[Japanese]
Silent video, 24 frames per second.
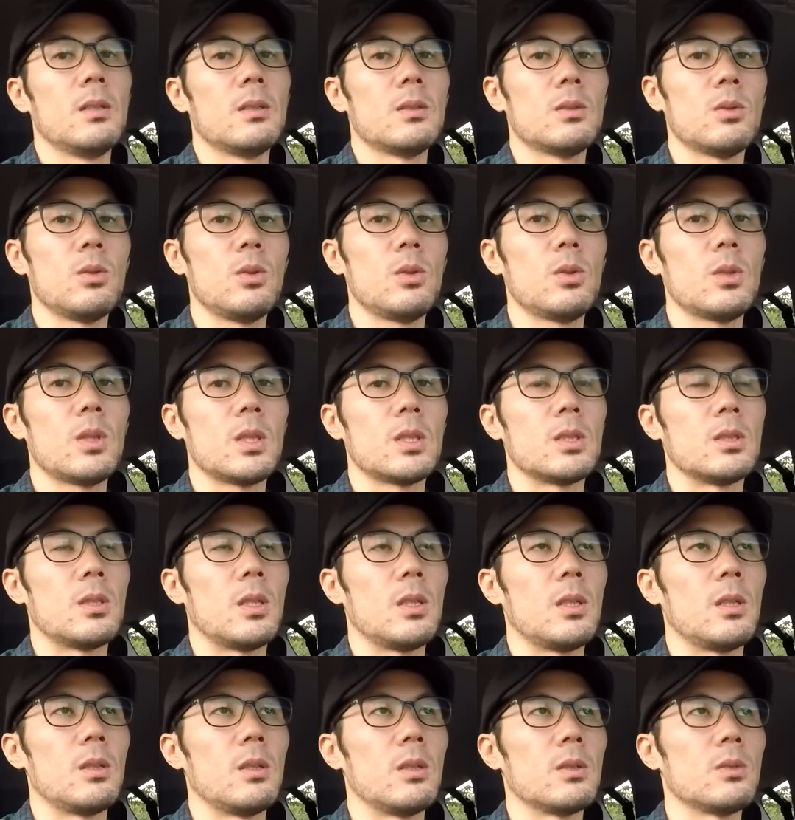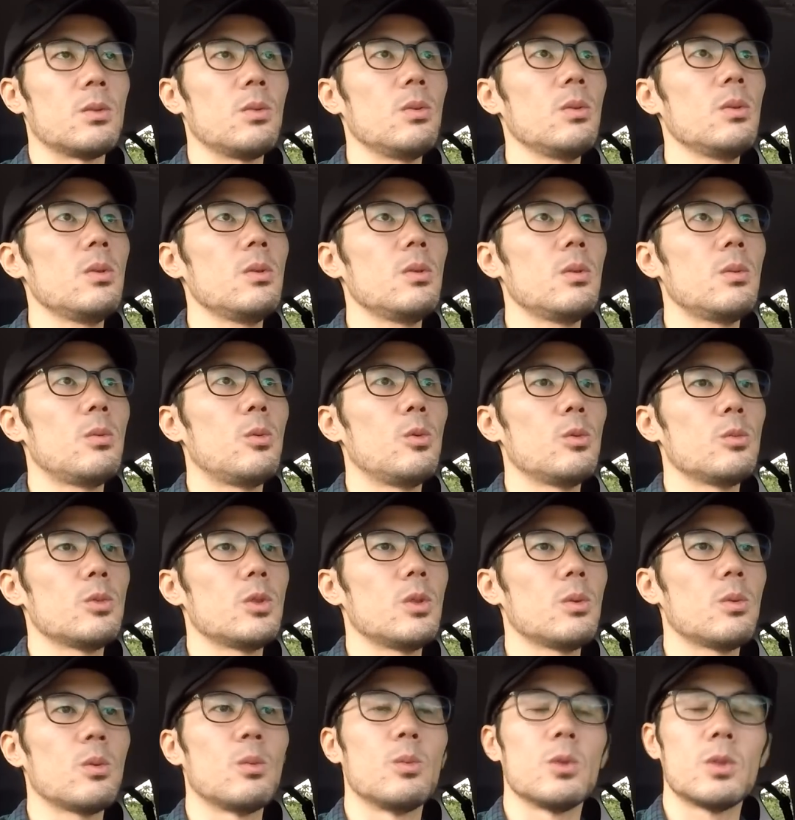そういう人たちの間には、そういう
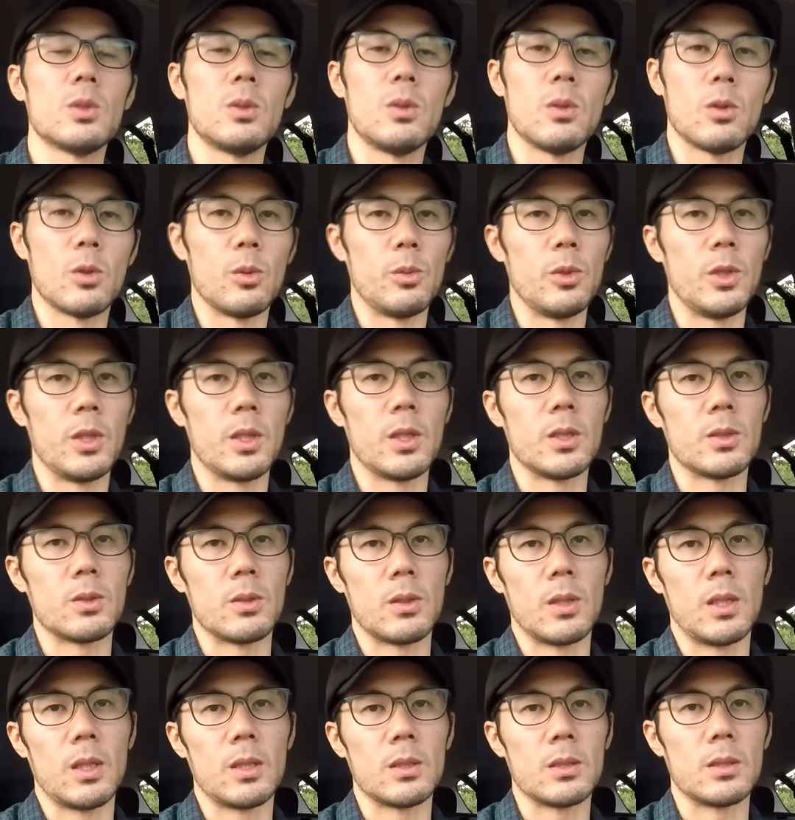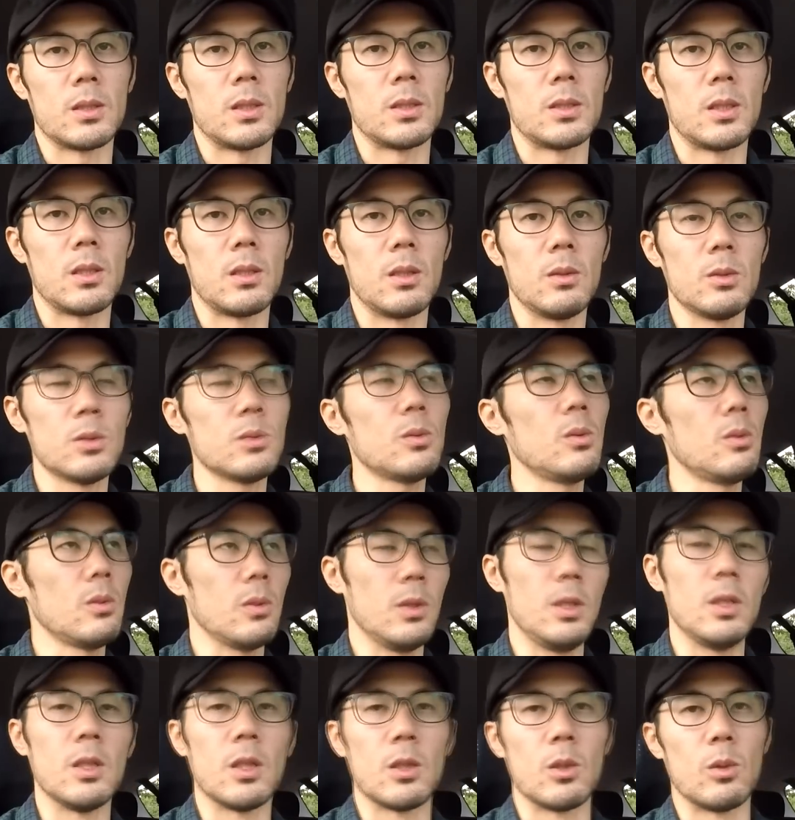ちょっと面白いコミュニケーションが発生してて、すご
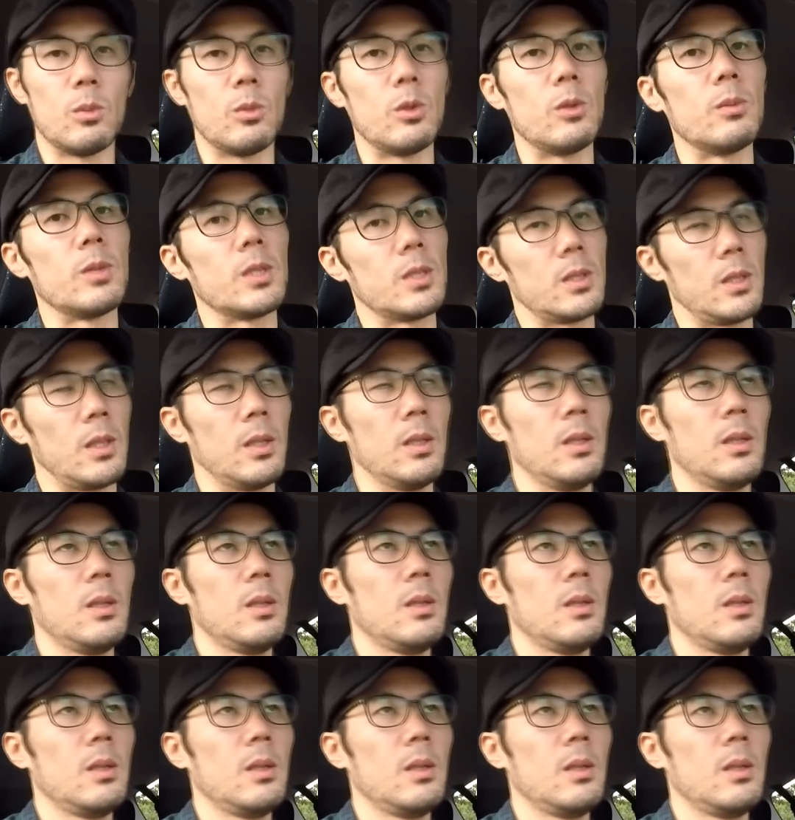くいいなと思いました。